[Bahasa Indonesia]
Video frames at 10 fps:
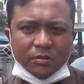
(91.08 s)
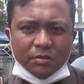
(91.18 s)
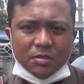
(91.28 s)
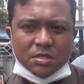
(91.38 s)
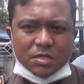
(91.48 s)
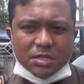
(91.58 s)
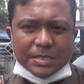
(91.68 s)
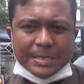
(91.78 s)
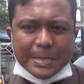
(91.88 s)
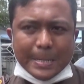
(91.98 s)
berapa ramai
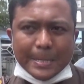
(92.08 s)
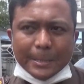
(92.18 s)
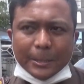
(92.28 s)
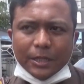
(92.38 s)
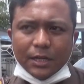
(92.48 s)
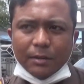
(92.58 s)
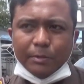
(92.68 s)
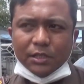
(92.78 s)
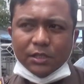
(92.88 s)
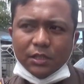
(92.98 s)
saksi bang ini bang? Uh,
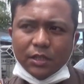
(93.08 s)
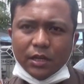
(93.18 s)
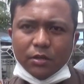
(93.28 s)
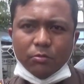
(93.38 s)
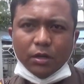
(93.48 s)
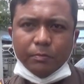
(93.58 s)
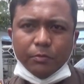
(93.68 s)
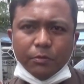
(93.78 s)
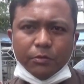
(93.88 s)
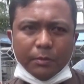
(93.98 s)
masih sekitar
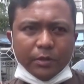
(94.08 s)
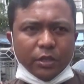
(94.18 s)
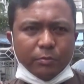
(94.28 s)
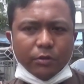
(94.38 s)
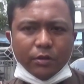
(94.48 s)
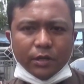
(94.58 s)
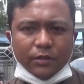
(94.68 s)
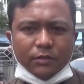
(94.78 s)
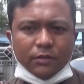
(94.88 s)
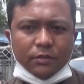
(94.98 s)
20 sampai 30 orang.
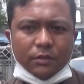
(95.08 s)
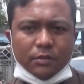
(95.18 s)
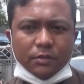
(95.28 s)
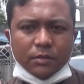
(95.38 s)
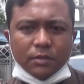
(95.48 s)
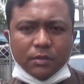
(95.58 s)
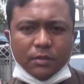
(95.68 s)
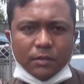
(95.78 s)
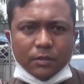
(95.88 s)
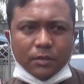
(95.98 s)
Bakal ada
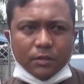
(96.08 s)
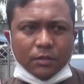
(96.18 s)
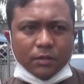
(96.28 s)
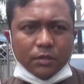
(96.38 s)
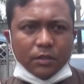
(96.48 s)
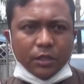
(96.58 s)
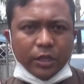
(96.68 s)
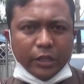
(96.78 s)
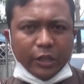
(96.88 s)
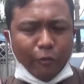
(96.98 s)
pemanggil pejabat bang?
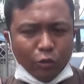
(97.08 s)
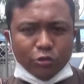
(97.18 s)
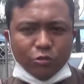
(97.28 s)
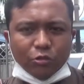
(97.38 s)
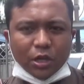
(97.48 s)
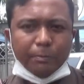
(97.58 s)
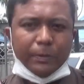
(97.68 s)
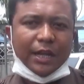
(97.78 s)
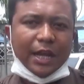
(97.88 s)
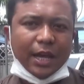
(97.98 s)
Kita fokus dulu ke
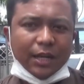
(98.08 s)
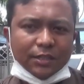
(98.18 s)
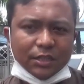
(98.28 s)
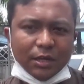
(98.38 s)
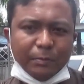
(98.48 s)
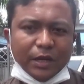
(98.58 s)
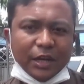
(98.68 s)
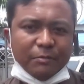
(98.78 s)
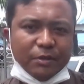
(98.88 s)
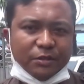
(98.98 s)
penilaian, setelah
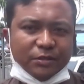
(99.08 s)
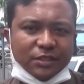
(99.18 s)
penilaian baru.